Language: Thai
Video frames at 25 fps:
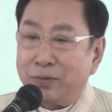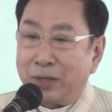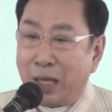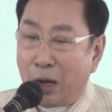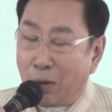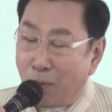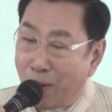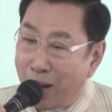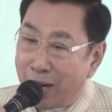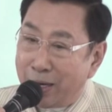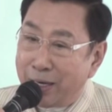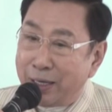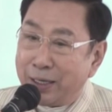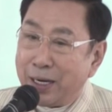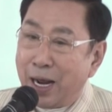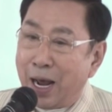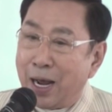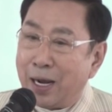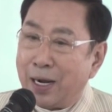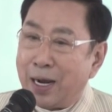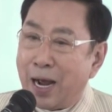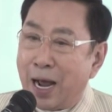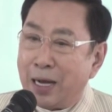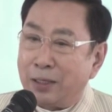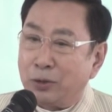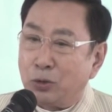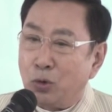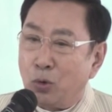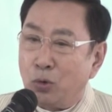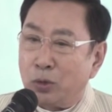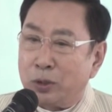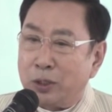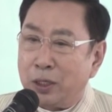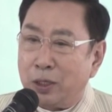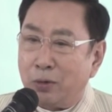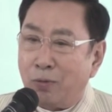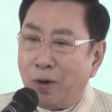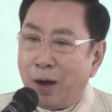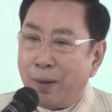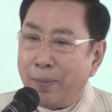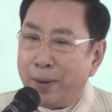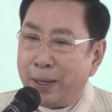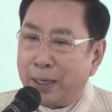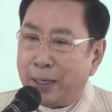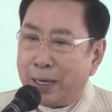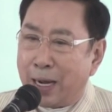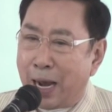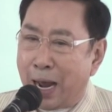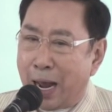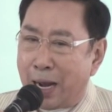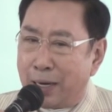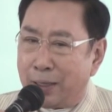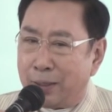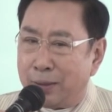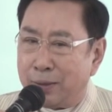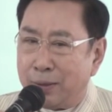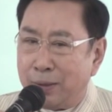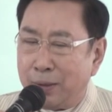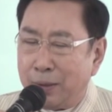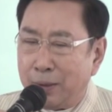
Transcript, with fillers: แต่ว่าในทางการทูตถือว่าเป็นการ